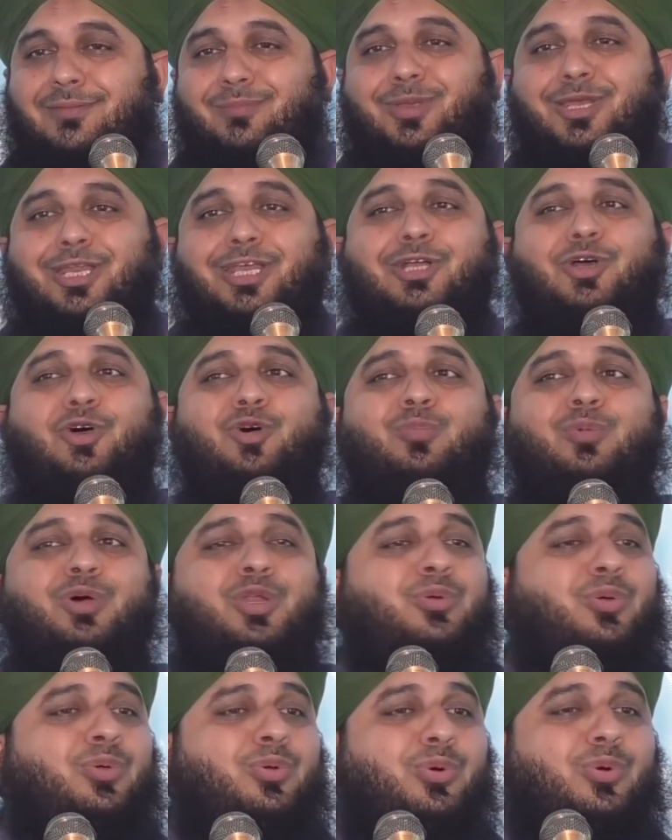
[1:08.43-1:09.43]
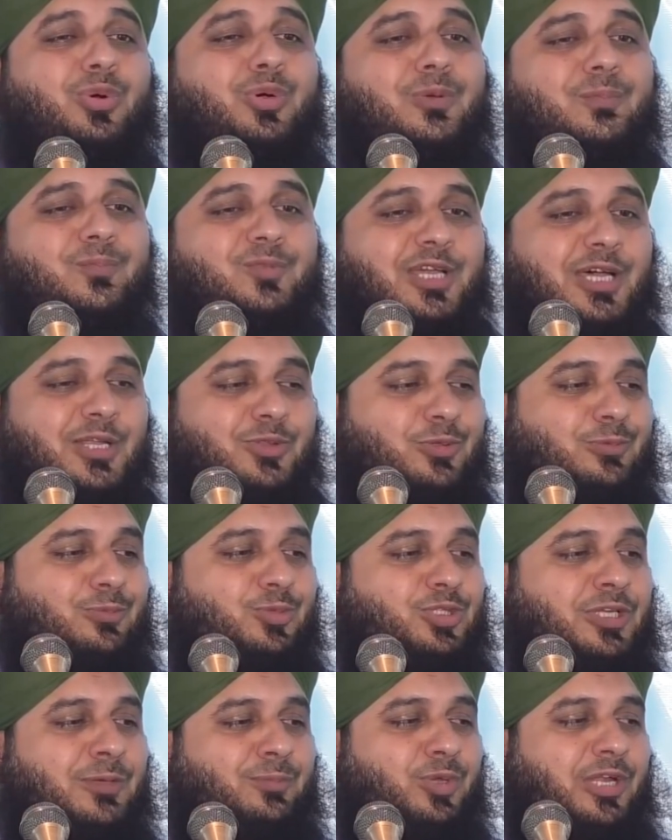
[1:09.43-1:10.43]
मैंने कहा उमर कोई हुक्म था तो
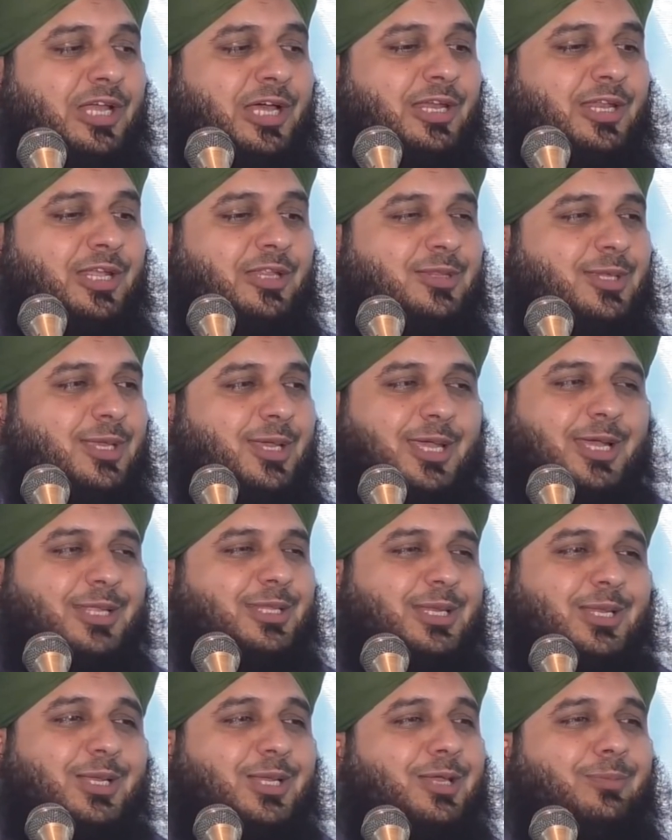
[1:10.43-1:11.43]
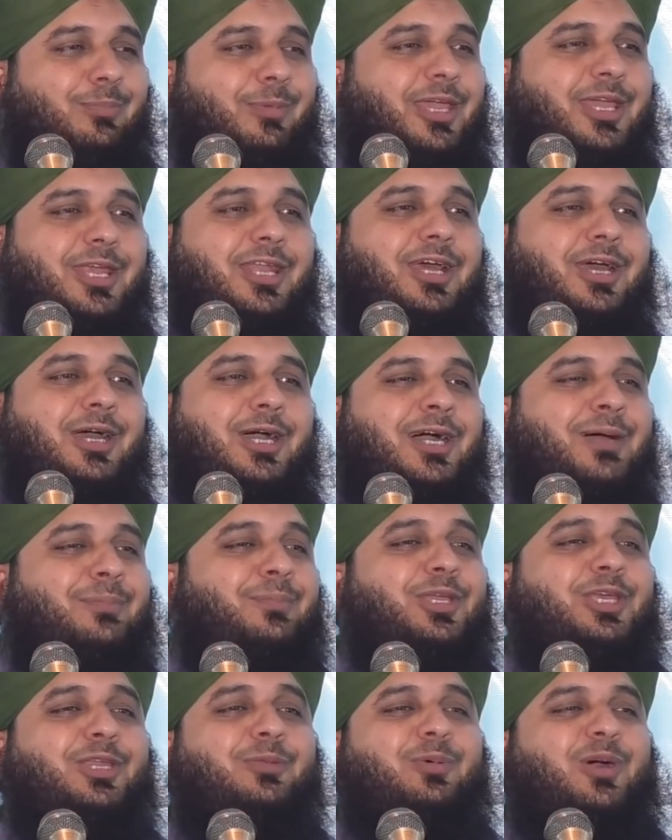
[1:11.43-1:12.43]
मुझे बुला लेते कहने लगे मैं ना
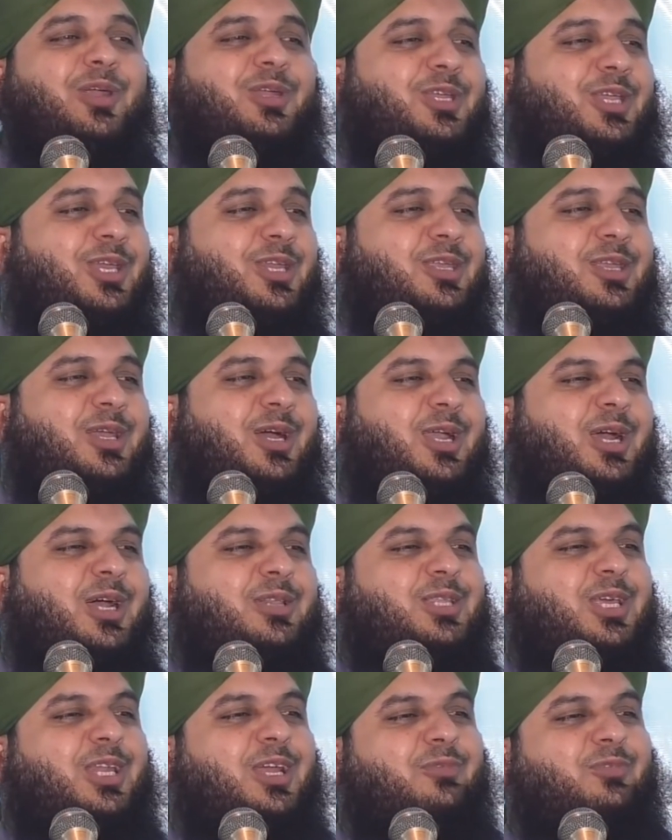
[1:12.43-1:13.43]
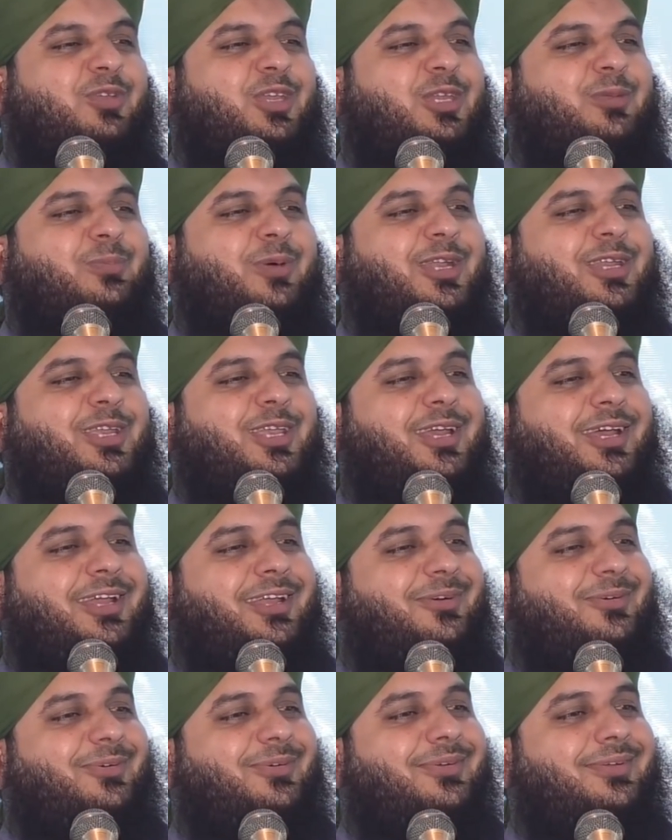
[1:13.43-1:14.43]
अमीर बन के नहीं आया तेरा वीर बन के
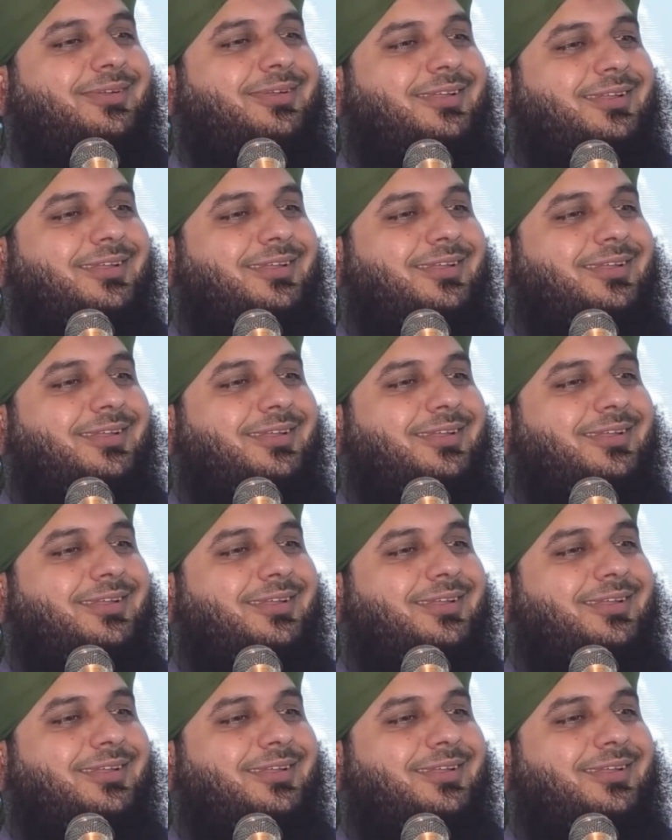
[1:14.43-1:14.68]
आया हूं